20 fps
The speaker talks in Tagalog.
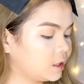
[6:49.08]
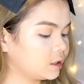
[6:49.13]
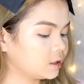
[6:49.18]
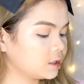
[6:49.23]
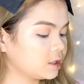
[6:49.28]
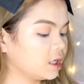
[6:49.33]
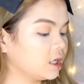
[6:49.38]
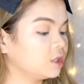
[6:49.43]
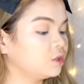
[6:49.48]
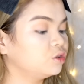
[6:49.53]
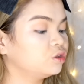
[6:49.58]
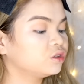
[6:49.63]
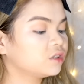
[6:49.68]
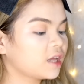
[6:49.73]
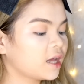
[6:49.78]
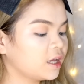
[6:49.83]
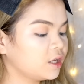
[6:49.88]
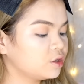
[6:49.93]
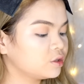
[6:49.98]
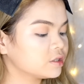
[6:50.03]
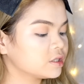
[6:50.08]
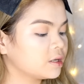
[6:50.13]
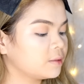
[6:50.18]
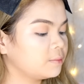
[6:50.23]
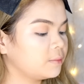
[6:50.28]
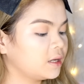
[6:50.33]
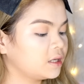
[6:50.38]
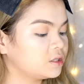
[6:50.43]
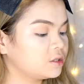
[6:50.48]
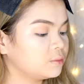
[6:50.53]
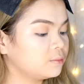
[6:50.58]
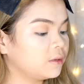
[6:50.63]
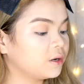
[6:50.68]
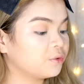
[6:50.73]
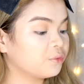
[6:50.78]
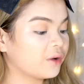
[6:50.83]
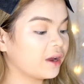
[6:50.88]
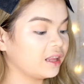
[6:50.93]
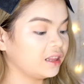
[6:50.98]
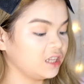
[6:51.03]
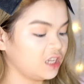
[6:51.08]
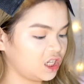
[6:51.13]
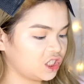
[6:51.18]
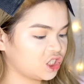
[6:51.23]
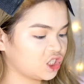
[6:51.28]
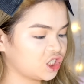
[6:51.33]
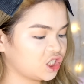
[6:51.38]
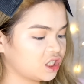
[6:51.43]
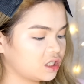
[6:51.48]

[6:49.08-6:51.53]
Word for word: Sige, dun tayo sa medyo ma-reddish.